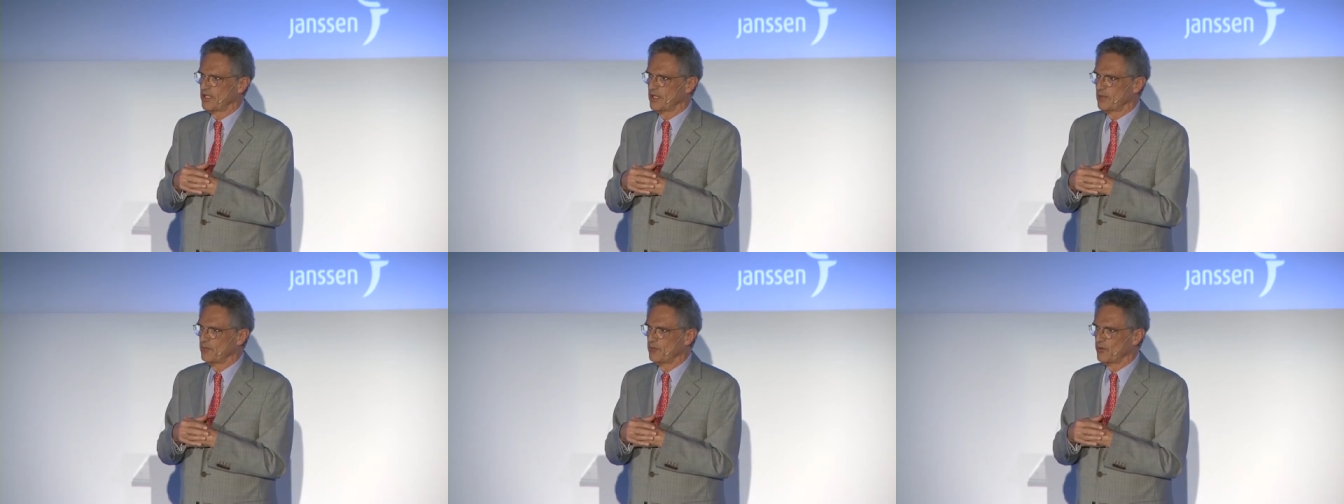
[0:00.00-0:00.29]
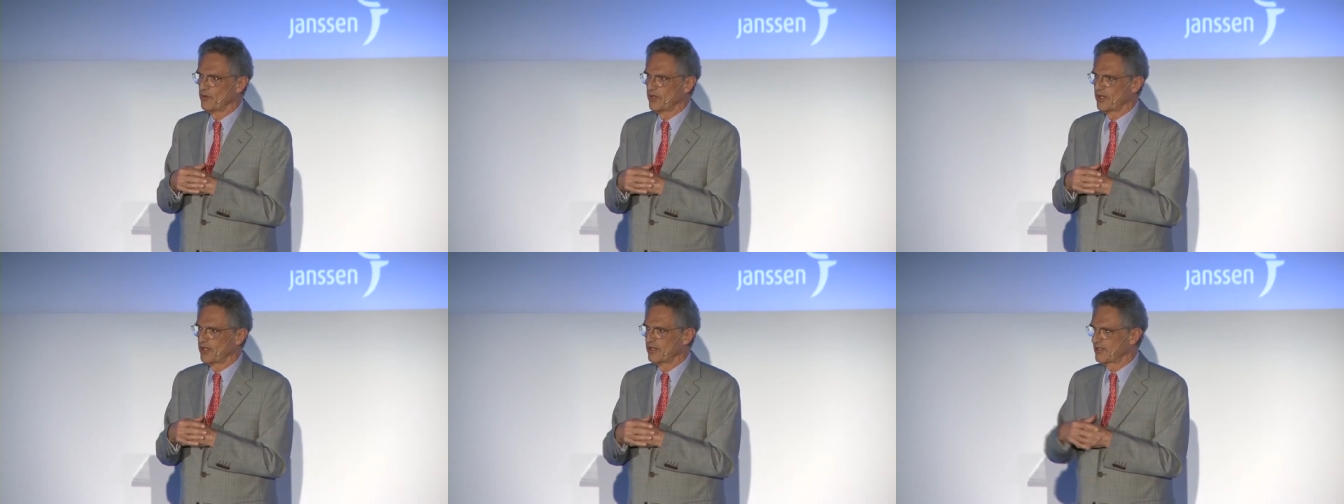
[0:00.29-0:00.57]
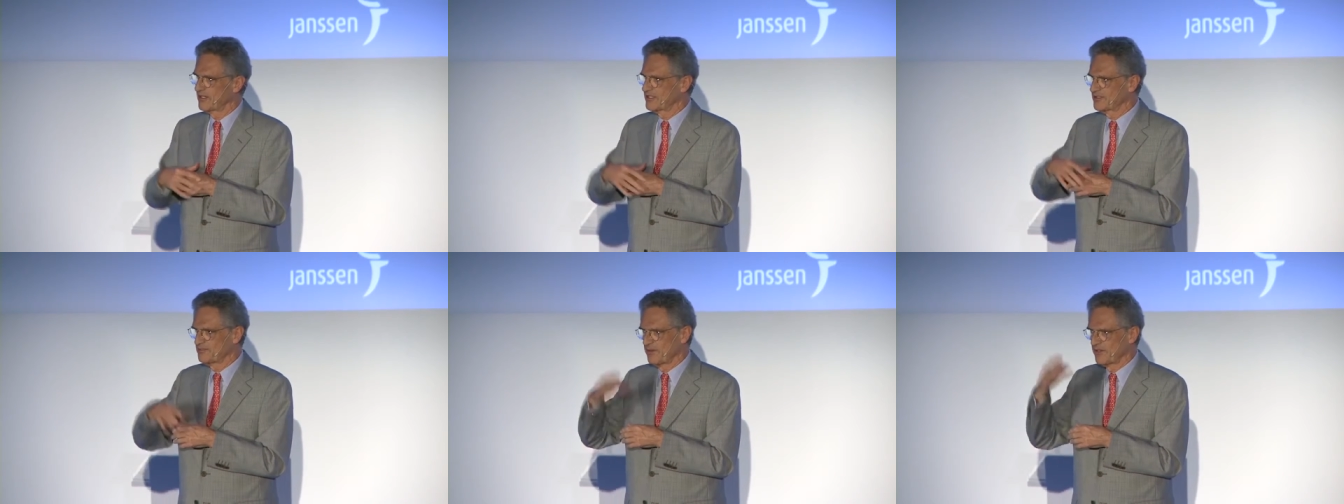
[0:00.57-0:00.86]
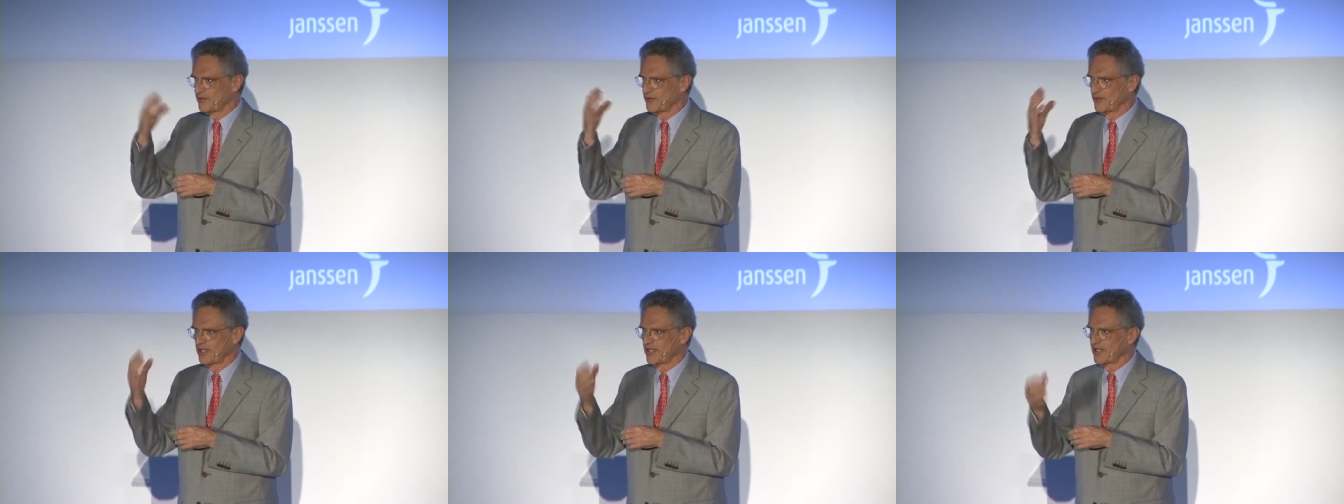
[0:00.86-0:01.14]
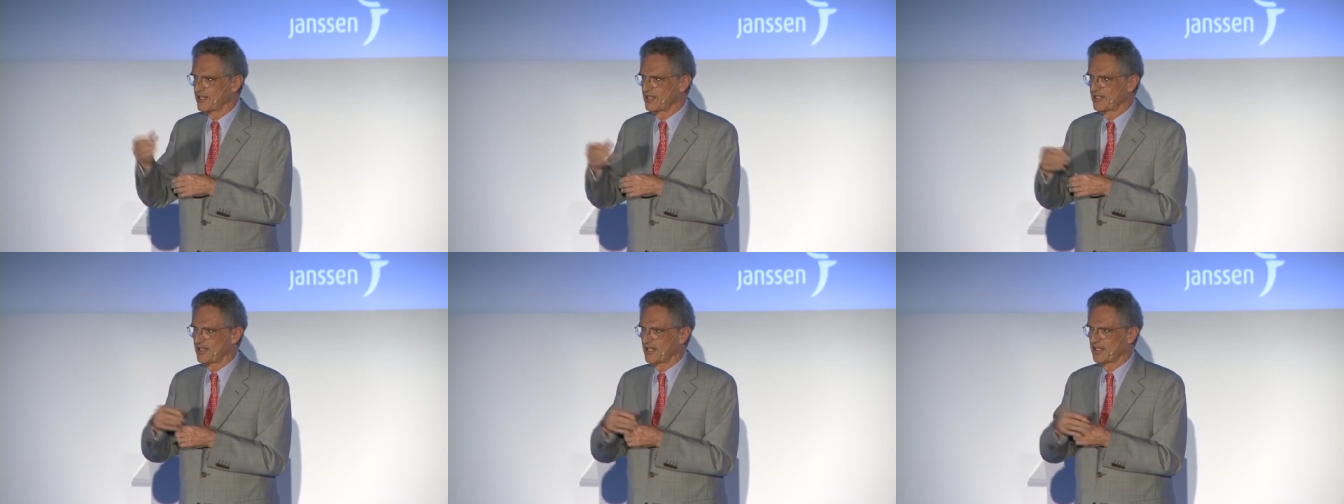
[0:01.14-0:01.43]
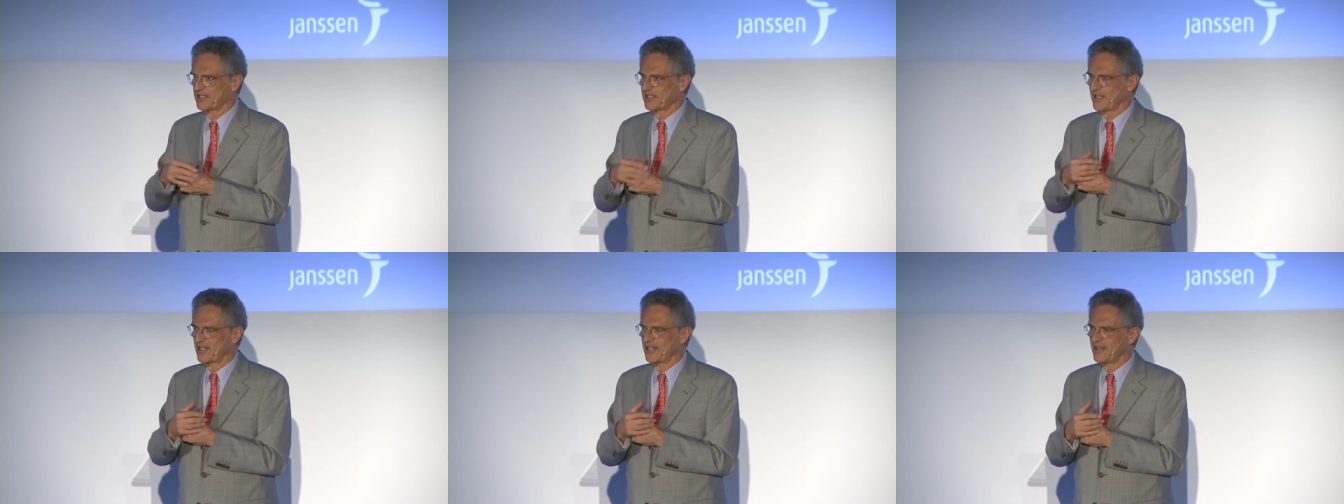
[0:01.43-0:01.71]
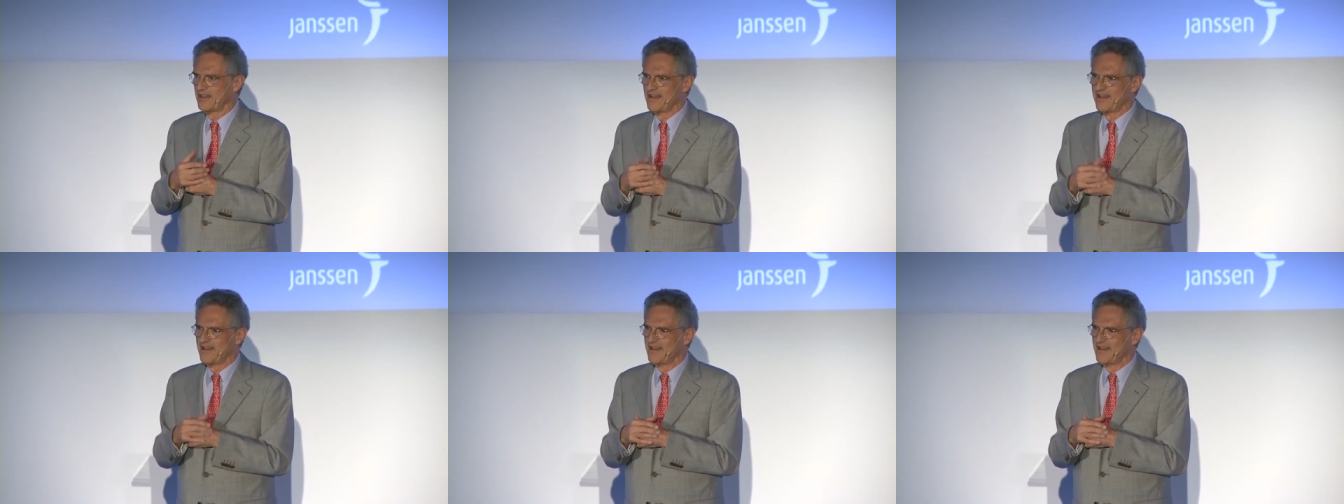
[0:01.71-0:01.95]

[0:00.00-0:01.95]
Y la mujer española, la,